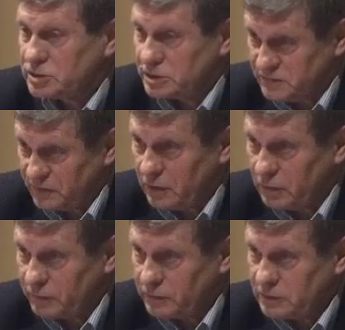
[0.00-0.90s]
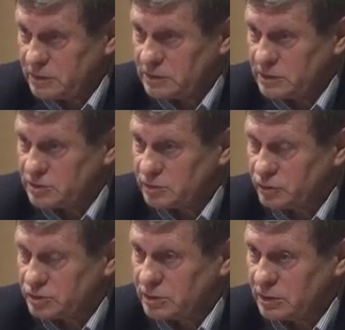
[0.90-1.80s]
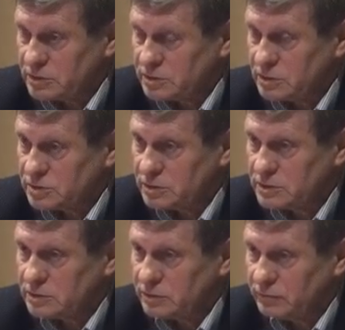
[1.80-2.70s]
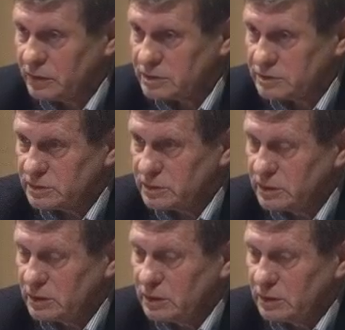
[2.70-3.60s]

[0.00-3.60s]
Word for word: jeżeli jest fachowy i niezależny, może dać, to znaczy niską inflację.